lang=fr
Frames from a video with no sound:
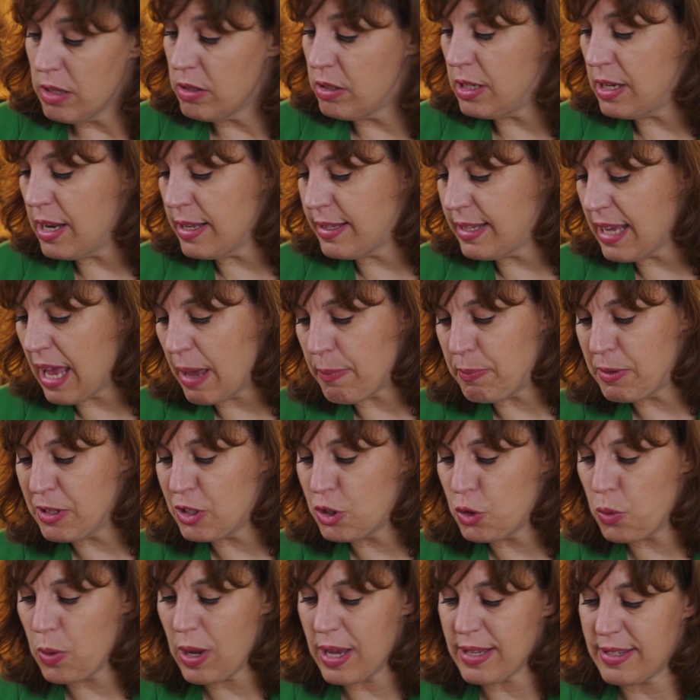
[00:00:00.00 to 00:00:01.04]
S'il était
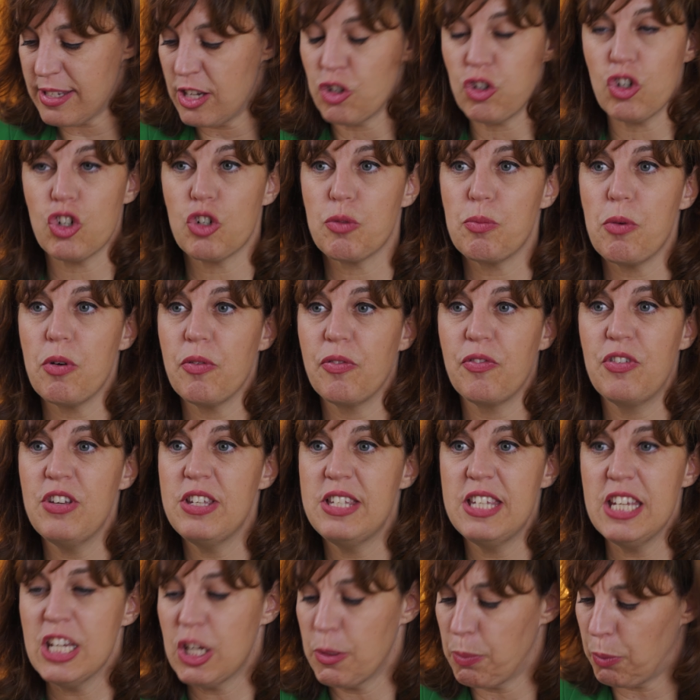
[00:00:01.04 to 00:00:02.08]
habitué à ces changements
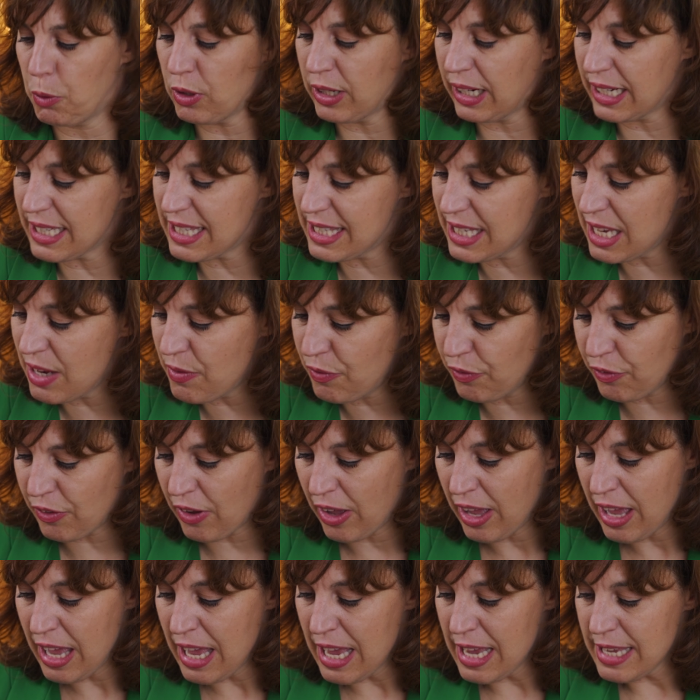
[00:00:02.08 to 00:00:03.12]
physiques
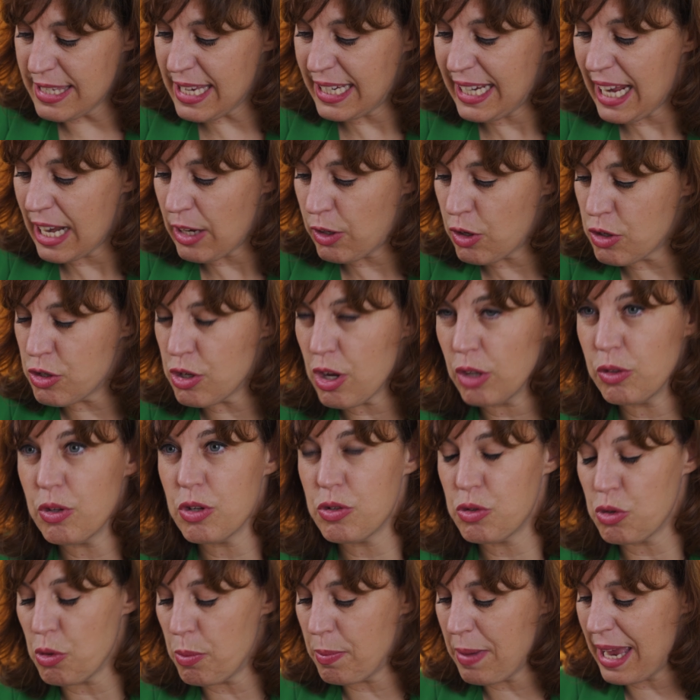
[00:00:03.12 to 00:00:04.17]
progressifs, ces quelques heures
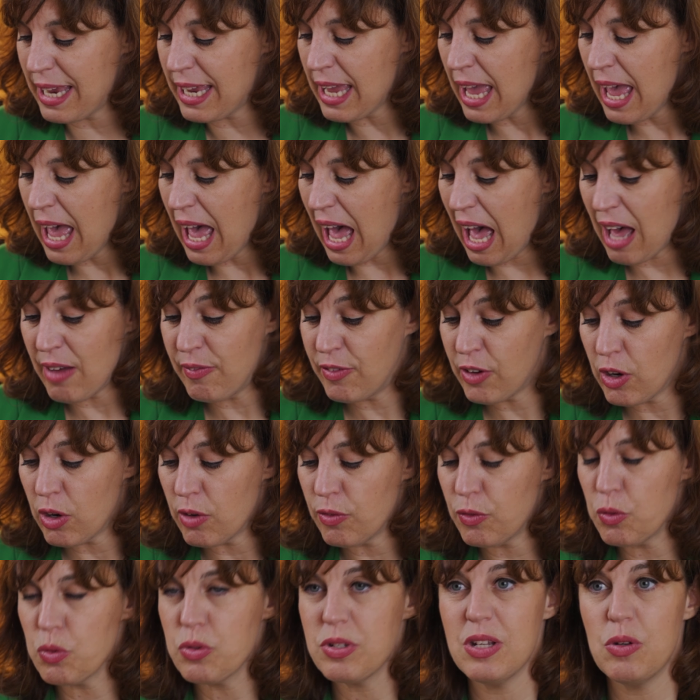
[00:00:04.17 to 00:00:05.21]
de sommeil avaient
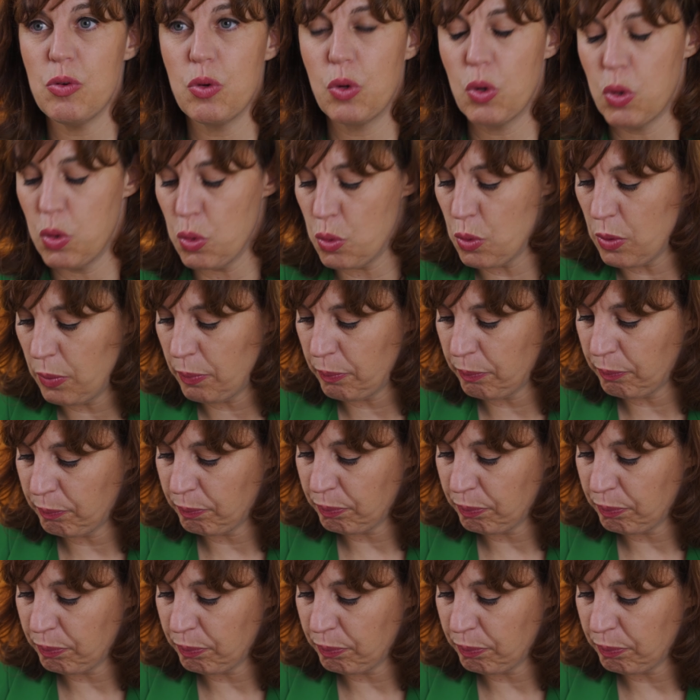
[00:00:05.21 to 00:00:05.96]
enfoncé le clou.